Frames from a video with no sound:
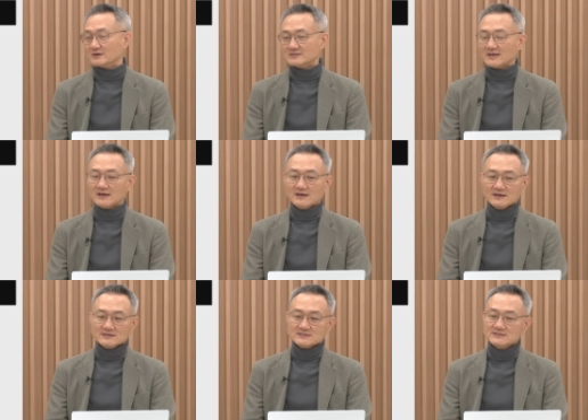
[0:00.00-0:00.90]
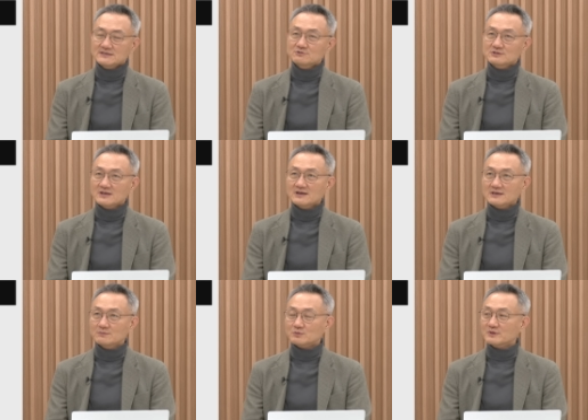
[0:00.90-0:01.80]
근데 실제로
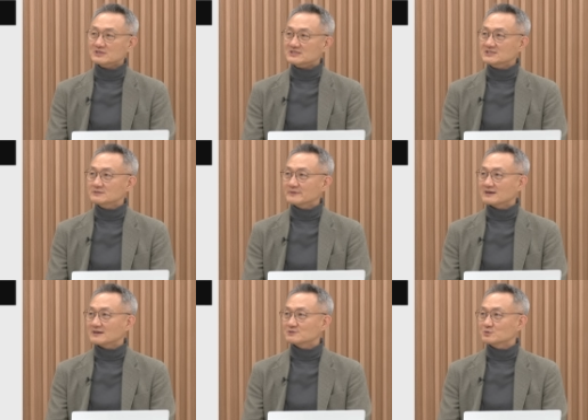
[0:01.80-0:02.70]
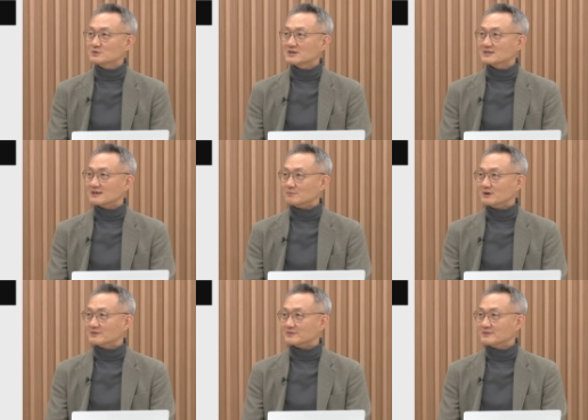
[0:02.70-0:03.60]
생각해 보면 이시바가 총리가 되면